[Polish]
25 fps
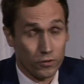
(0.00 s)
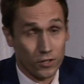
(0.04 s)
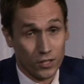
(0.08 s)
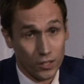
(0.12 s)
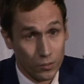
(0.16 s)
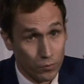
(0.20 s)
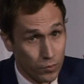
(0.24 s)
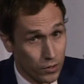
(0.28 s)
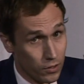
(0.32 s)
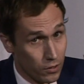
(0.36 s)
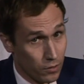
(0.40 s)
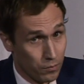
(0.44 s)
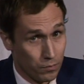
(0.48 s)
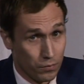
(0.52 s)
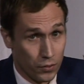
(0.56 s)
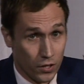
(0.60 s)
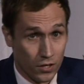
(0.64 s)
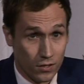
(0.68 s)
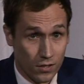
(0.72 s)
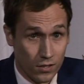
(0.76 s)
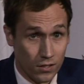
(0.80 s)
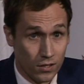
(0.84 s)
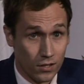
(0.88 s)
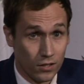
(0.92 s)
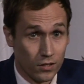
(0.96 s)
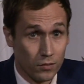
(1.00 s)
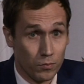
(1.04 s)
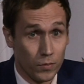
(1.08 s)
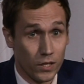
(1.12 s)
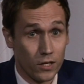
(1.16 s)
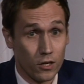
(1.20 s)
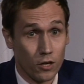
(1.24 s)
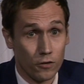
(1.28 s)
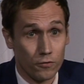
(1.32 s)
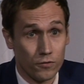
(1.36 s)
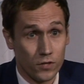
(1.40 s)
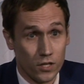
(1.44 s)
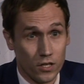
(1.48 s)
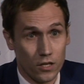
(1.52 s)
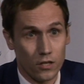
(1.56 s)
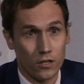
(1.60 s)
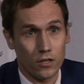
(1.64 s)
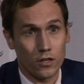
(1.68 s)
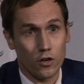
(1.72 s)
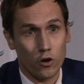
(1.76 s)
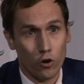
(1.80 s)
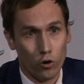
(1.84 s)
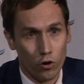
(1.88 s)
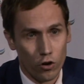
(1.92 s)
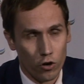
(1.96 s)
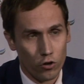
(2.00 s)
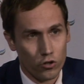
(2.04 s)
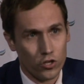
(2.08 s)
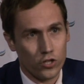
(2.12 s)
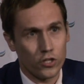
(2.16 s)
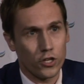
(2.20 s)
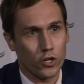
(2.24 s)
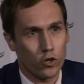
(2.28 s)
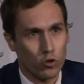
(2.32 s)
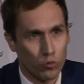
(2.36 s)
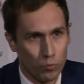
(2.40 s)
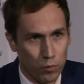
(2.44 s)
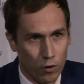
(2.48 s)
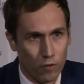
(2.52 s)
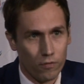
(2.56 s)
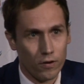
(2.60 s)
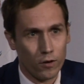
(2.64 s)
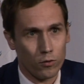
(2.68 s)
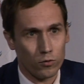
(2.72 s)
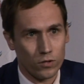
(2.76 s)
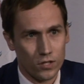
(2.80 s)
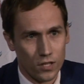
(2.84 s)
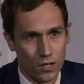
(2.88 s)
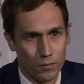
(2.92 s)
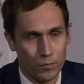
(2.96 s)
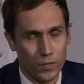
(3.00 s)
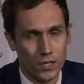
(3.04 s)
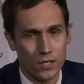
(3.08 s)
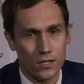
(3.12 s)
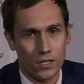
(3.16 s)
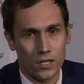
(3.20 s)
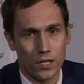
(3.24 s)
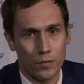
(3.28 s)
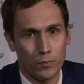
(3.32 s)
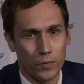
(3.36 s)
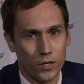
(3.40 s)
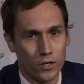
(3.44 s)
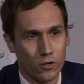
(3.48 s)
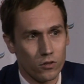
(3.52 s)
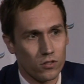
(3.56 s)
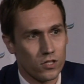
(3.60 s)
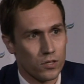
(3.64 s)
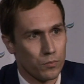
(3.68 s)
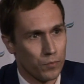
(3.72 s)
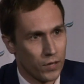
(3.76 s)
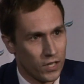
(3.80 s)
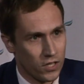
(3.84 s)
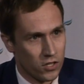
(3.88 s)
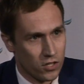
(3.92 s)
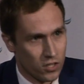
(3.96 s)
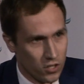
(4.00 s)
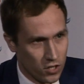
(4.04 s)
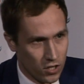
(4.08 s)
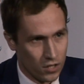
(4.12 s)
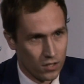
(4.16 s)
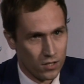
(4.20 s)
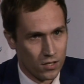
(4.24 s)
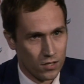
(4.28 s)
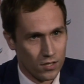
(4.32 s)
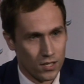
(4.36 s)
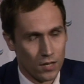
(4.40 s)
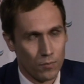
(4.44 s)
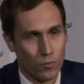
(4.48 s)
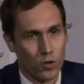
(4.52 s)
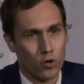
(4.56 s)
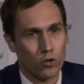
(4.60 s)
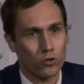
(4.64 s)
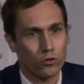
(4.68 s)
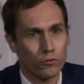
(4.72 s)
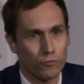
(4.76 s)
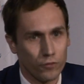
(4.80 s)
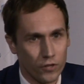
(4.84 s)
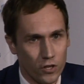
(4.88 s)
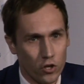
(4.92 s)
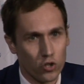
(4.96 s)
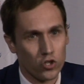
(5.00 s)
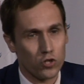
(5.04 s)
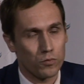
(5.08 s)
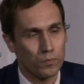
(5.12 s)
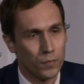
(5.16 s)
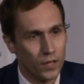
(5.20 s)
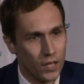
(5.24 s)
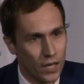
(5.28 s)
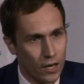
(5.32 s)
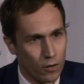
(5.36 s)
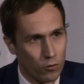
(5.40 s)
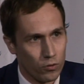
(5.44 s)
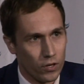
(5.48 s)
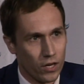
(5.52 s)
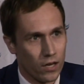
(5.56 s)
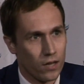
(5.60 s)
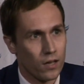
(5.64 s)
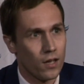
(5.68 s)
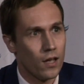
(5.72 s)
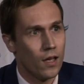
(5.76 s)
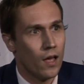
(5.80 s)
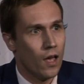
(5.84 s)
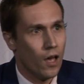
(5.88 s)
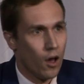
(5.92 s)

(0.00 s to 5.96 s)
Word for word: Gdyby prezydent Majchrowski rokrocznie kupował za miejskie pieniądze 5 tysięcy samochodów i rozbijał je